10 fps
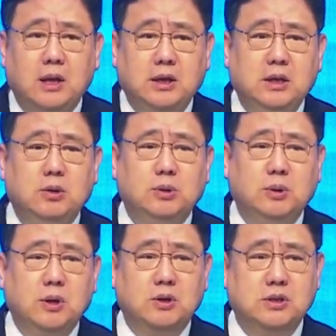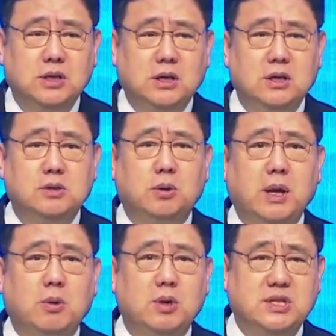이것도 역시 이 소래
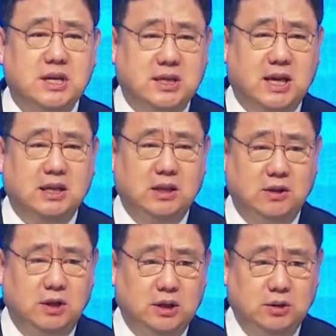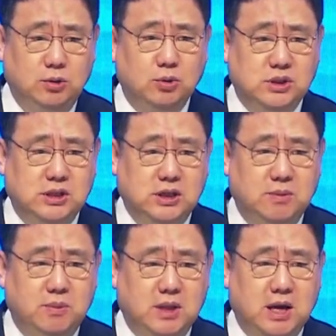골짜기 안에 들어 있는
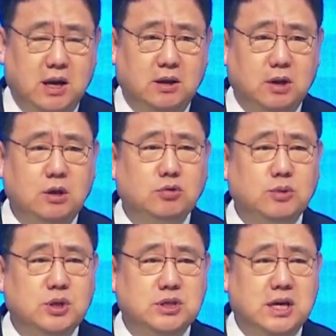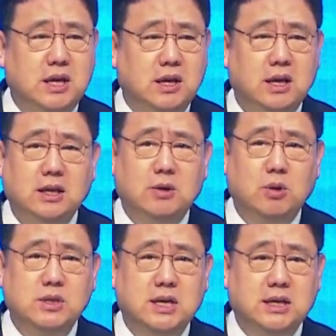도시입니다. 이 두 번째 이
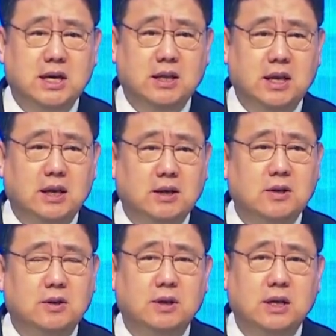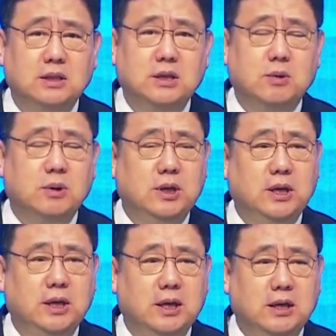골짜기 안에 그런 이제
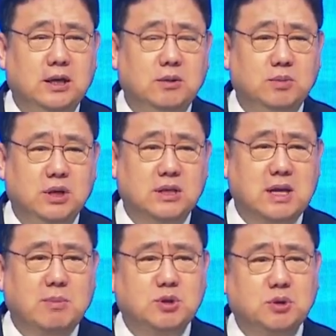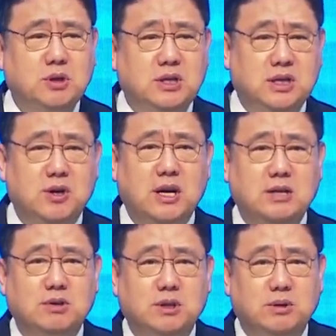이 이름들이 삼손을 기억할
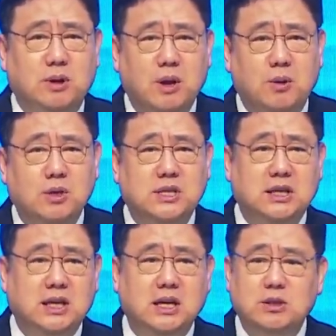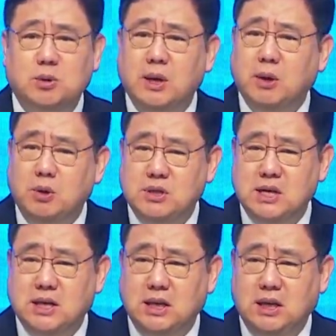수 있는 골짜기가 이 소래
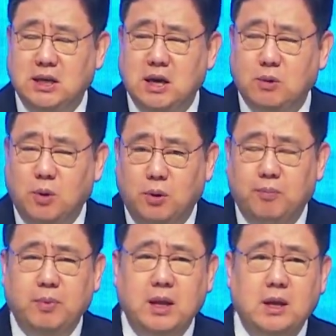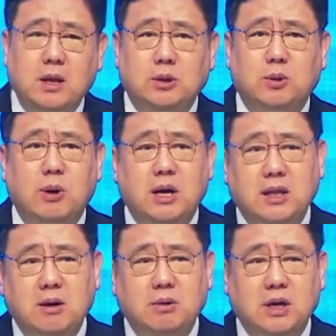골짜기이겠고 또
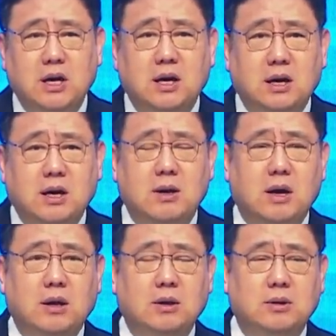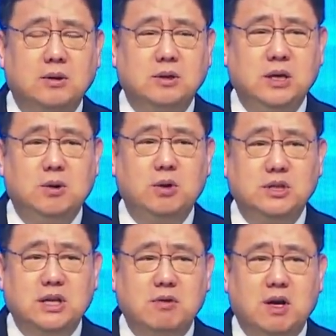하나 우리가 어, 어, 그이
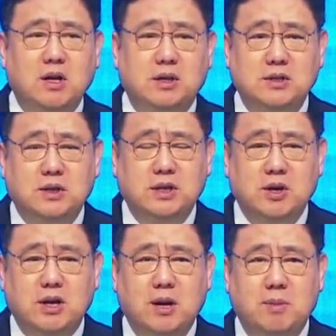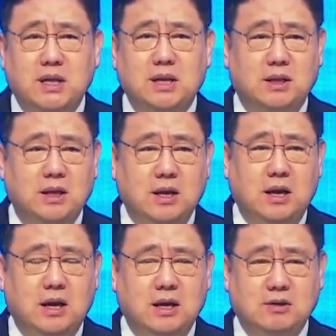골짜기와 관련해서 기억할 만한
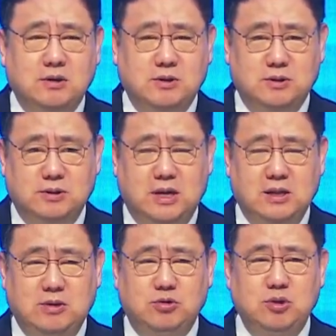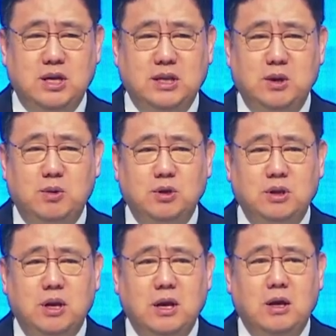아, 그 중요한 내용은
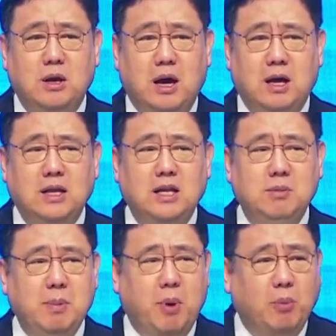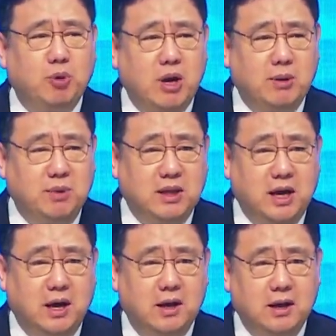어, 하나님의
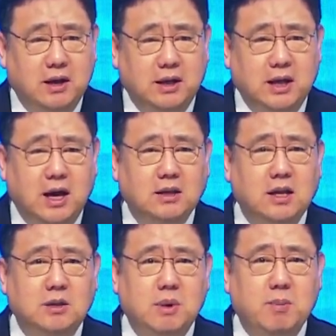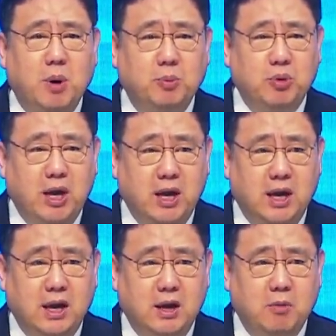법궤입니다. 이 하나님의
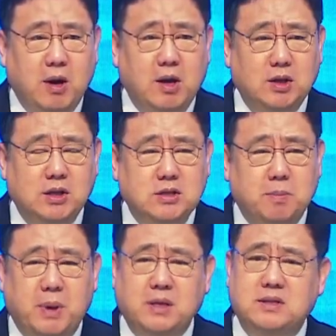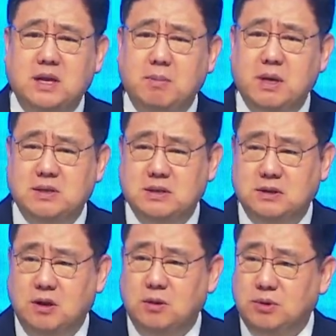법궤와 관련해서
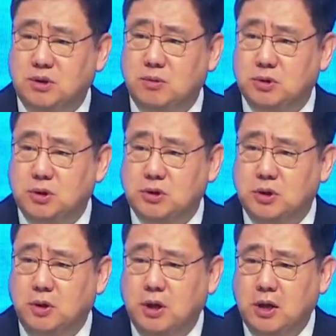베세메스 여러분 들어보셨죠?